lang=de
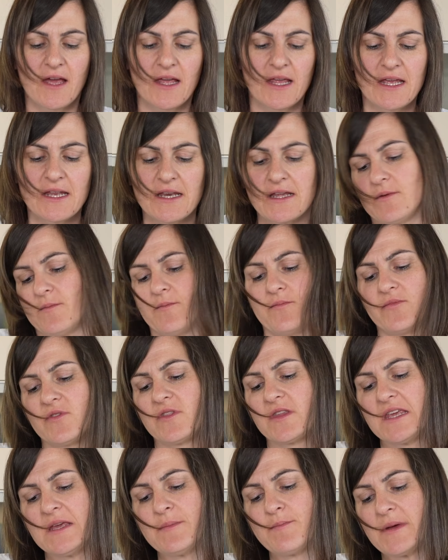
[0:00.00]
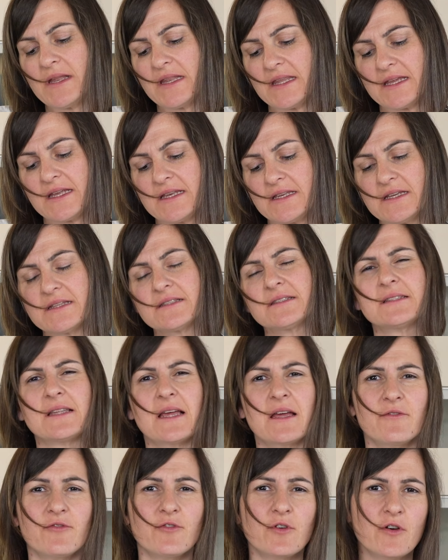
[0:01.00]
Genau, gib mir den jetzt
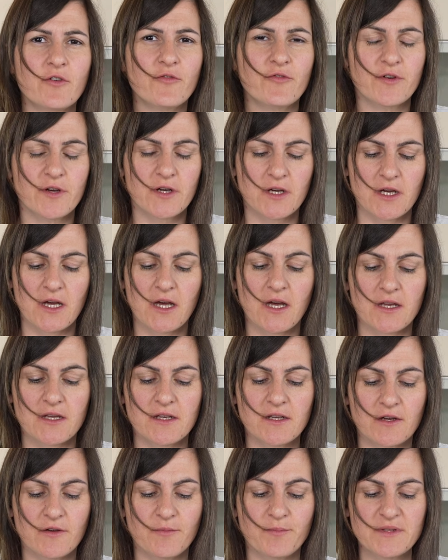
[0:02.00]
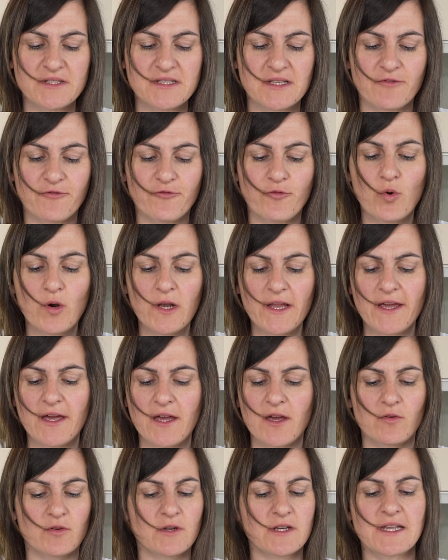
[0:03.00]
einfach auf eine, äh, in ein bisschen eine
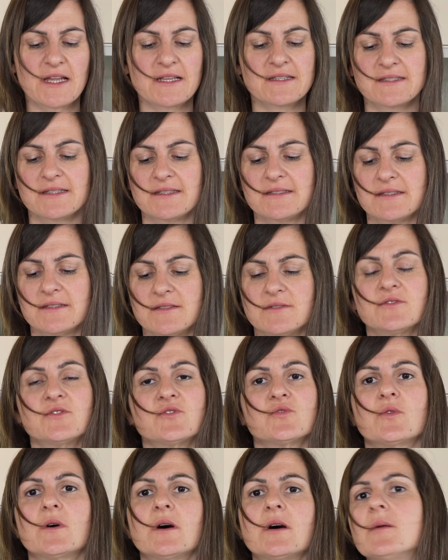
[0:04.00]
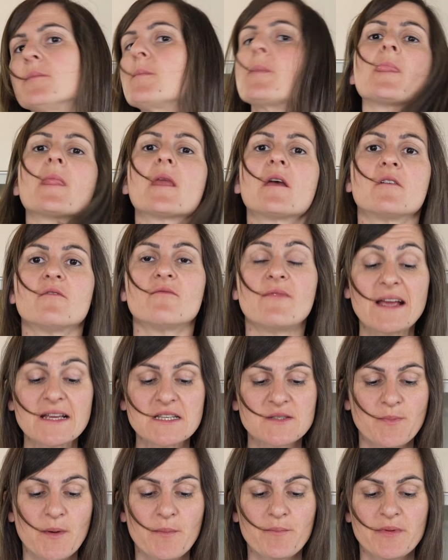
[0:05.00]
Folie oder dass es in so ein
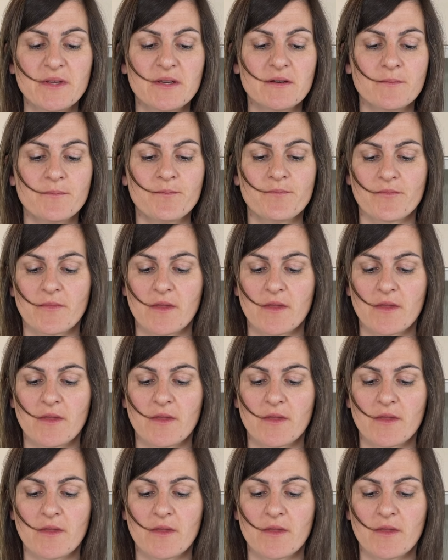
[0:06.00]
Wachspapier,